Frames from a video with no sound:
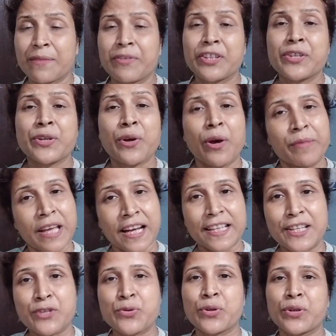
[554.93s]
ভিডিও আমি আর
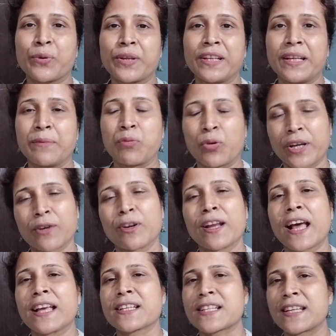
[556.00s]
কিছুই করিনি বোনের ঘরে
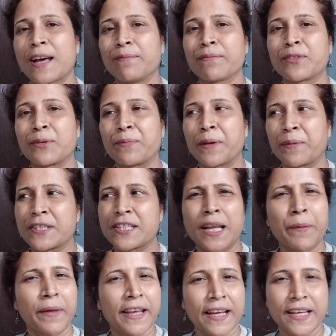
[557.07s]
আসলাম তো ভেবেছিলাম
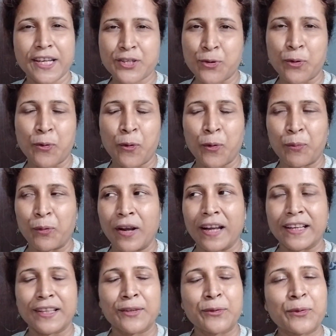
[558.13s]
এখানে শো করবো না
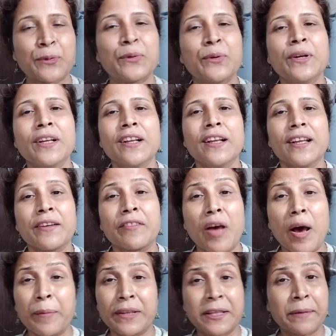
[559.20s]
কিন্তু
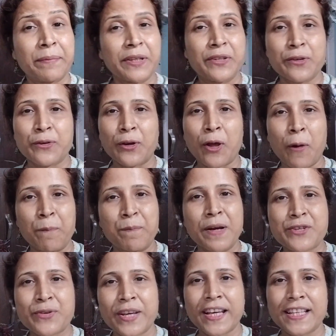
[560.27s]
আমাদের ভিডিও করে অভ্যাস
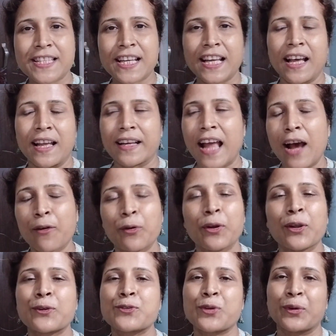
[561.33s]
হয়ে গেছে না না
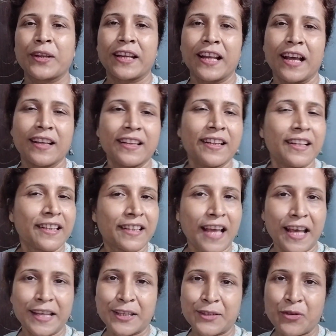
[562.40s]
করলেও চলে না তাই
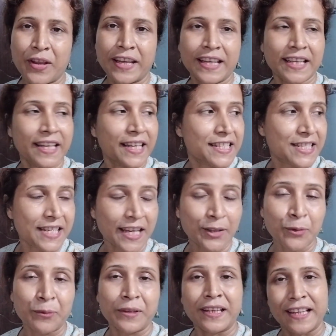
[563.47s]
একটু এখানে এসে
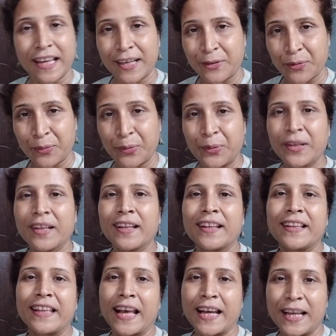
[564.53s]
তোমাদেরকে একটু
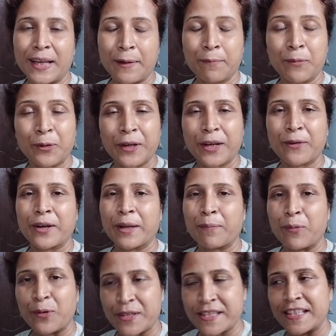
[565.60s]
দেখালাম বোনের ঘরের
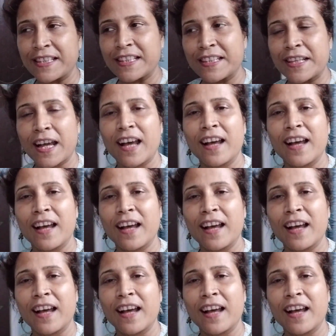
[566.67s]
পরিস্থিতিটা